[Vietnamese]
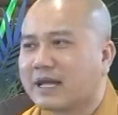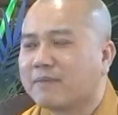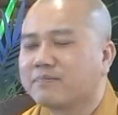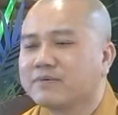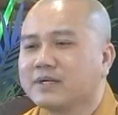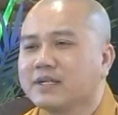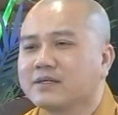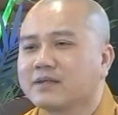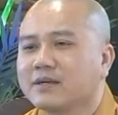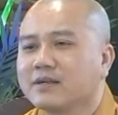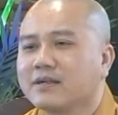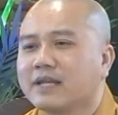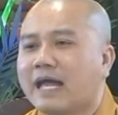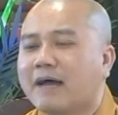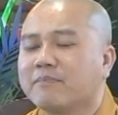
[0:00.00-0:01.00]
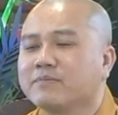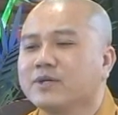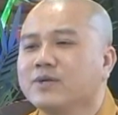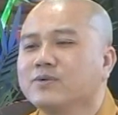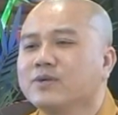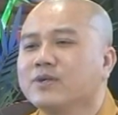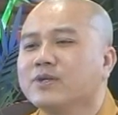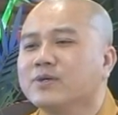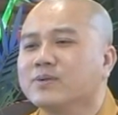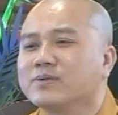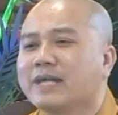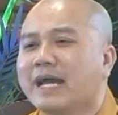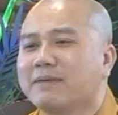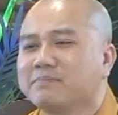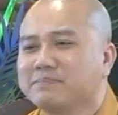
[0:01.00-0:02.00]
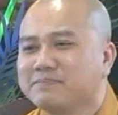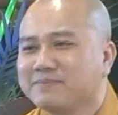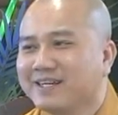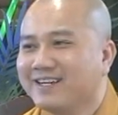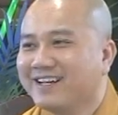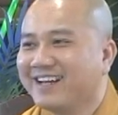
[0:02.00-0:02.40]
mà tập riết làm điếu nó liều một đám.